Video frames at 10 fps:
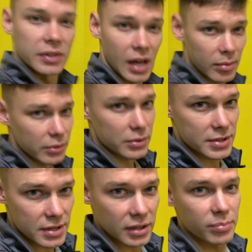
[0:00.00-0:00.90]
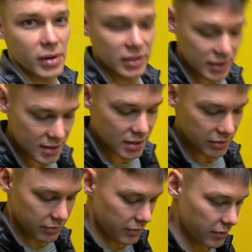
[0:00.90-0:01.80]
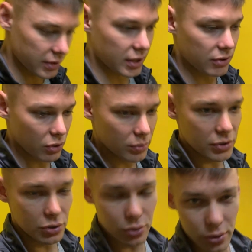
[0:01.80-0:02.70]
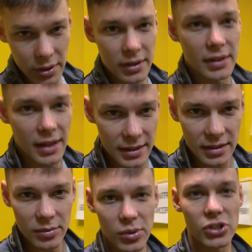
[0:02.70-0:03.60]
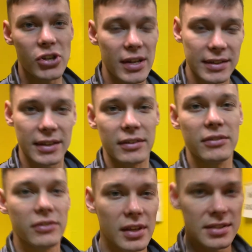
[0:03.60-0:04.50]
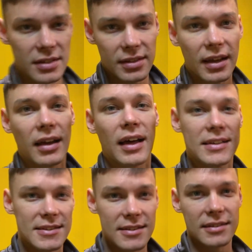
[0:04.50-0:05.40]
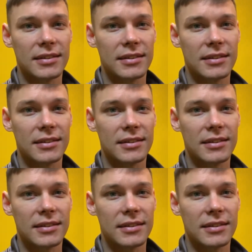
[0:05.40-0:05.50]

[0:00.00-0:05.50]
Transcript: я могу сделать полноценный вывод о том, что данные перчатки весят 1